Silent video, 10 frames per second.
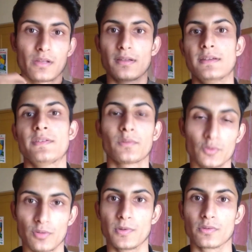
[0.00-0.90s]
रीज़न
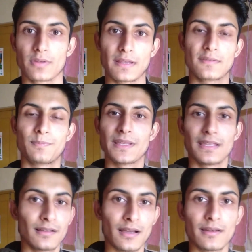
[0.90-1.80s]
कुछ भी हो चाहे
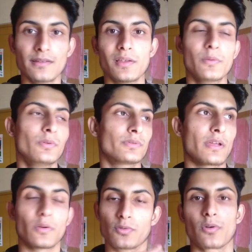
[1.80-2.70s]
स्पीकिंग का रीज़न हो
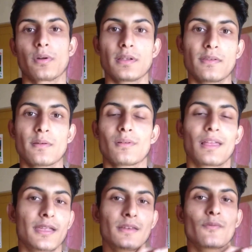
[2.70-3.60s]
चाहे कुछ और रीज़न हो
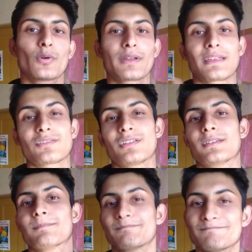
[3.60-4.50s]
लेकिन वो कनेक्शन
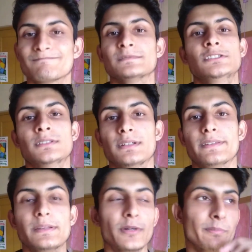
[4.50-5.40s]

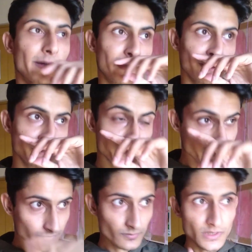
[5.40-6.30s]
नहीं बन पाता
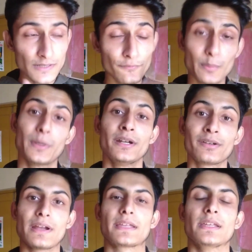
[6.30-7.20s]
फिर मैंने
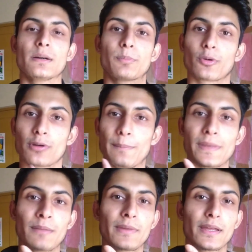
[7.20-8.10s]
ट्राई किया
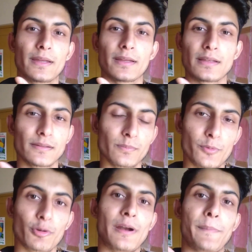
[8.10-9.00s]
प्रोग्रामिंग में
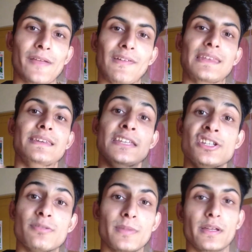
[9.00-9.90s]
प्रोग्रामिंग वाली
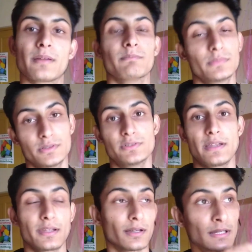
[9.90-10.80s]
नीच में
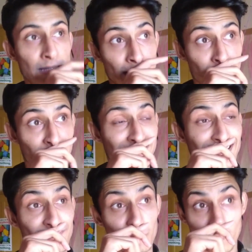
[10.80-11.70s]
जाने का
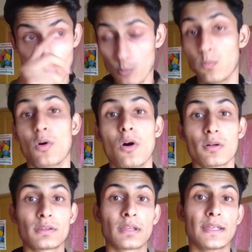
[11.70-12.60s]
लेकिन वो
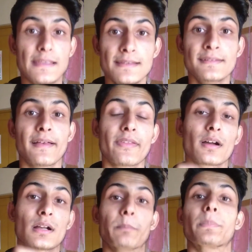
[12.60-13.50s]
बहुत ही ज़्यादा
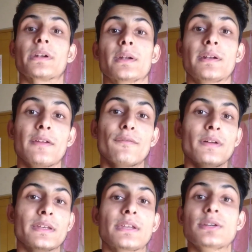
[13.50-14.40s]
कम्पिटिटिव
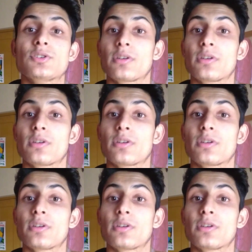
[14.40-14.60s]
नीच